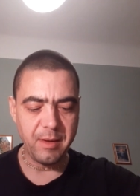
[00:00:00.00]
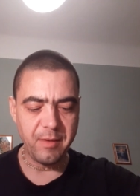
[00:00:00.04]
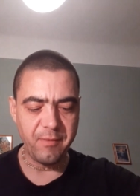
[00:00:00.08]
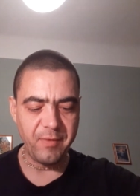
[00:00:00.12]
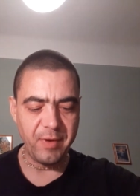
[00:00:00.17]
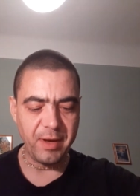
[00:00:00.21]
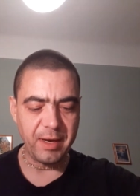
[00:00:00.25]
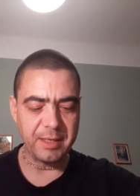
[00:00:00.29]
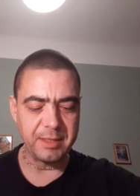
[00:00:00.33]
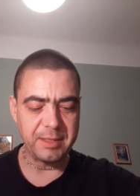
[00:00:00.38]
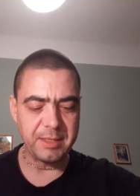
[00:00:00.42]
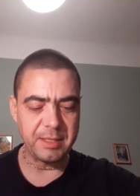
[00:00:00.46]

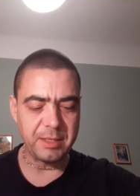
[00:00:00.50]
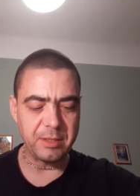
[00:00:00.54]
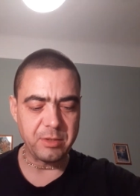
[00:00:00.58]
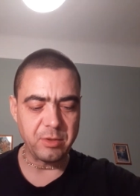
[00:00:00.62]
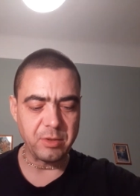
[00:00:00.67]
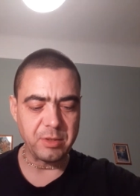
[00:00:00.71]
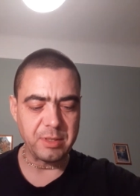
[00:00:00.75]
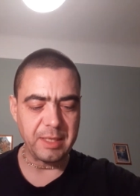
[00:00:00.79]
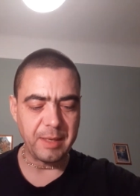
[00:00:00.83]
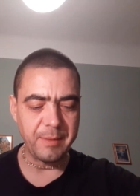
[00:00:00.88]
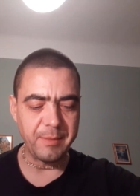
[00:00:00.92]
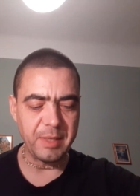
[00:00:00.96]
während sie
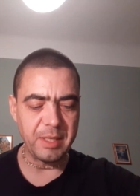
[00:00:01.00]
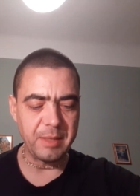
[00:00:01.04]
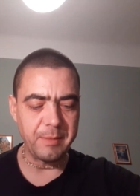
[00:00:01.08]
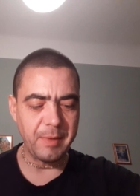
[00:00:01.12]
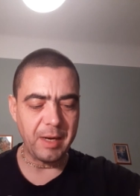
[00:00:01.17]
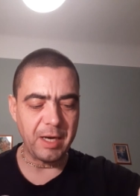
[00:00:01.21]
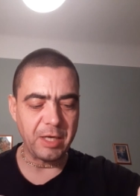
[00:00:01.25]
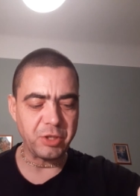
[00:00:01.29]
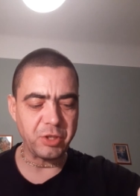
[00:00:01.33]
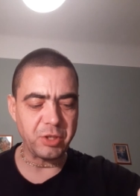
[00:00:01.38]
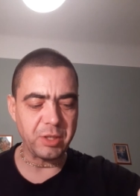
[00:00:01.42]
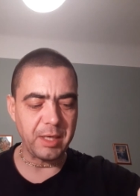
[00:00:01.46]
zusammen im
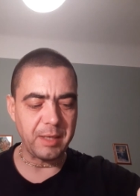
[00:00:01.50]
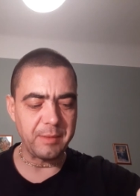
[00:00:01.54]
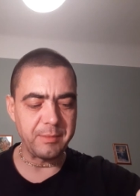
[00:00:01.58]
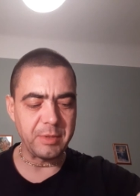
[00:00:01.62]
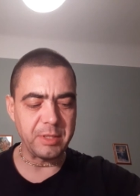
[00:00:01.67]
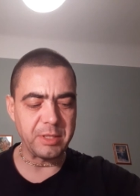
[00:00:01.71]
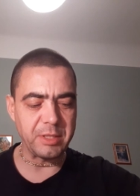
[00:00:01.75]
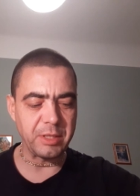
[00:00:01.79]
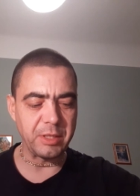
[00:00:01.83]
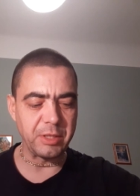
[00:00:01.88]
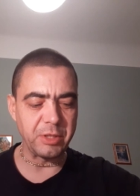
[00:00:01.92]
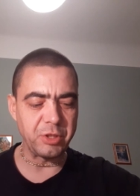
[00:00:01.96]
Ashram
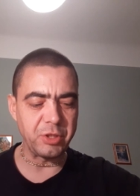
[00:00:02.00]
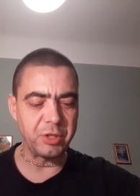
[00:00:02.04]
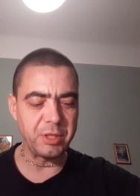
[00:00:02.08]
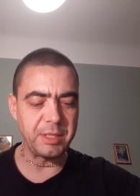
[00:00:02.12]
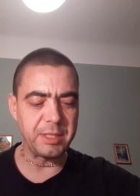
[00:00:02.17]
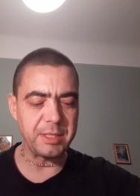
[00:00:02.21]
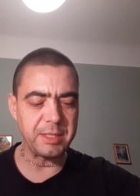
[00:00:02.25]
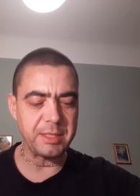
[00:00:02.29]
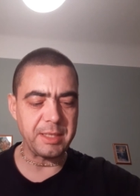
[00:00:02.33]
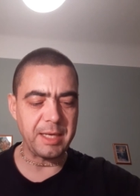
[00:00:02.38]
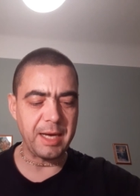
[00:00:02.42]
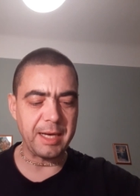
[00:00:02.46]
des
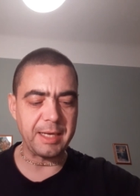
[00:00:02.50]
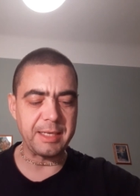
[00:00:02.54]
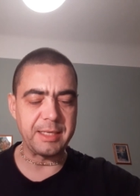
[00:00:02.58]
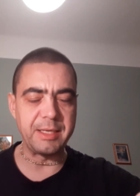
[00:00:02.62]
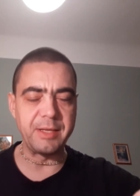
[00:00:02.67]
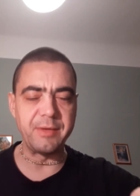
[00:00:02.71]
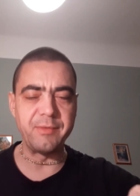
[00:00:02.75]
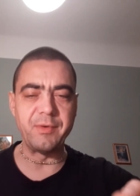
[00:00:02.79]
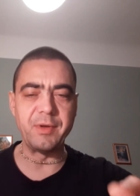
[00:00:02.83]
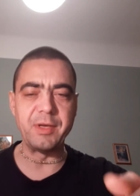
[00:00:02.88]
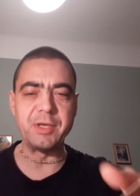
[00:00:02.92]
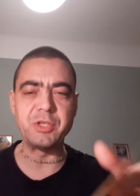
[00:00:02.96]
Rishis
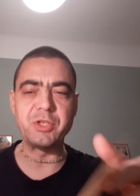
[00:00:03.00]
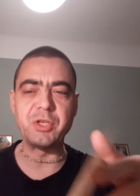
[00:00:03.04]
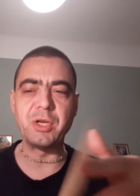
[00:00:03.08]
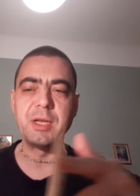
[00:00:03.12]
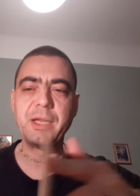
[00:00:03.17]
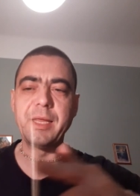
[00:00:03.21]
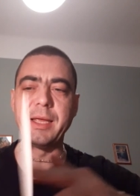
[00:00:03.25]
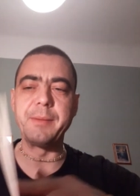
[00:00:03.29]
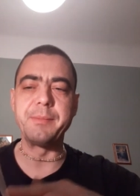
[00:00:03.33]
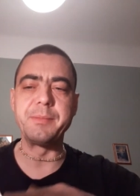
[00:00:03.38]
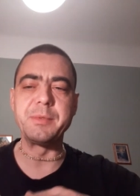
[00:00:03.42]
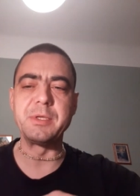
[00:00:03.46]
Agnivesha
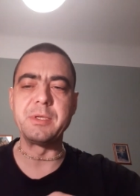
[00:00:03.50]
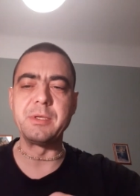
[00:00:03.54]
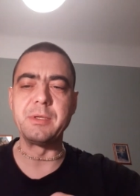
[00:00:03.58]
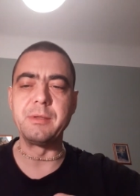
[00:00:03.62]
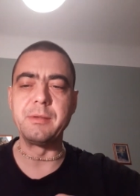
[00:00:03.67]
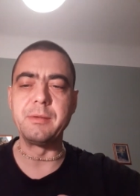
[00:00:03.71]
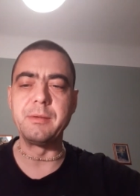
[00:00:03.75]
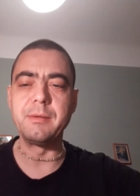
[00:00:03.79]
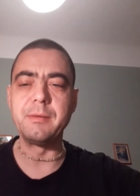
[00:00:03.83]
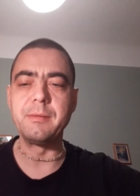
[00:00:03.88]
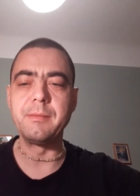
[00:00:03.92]
lebten.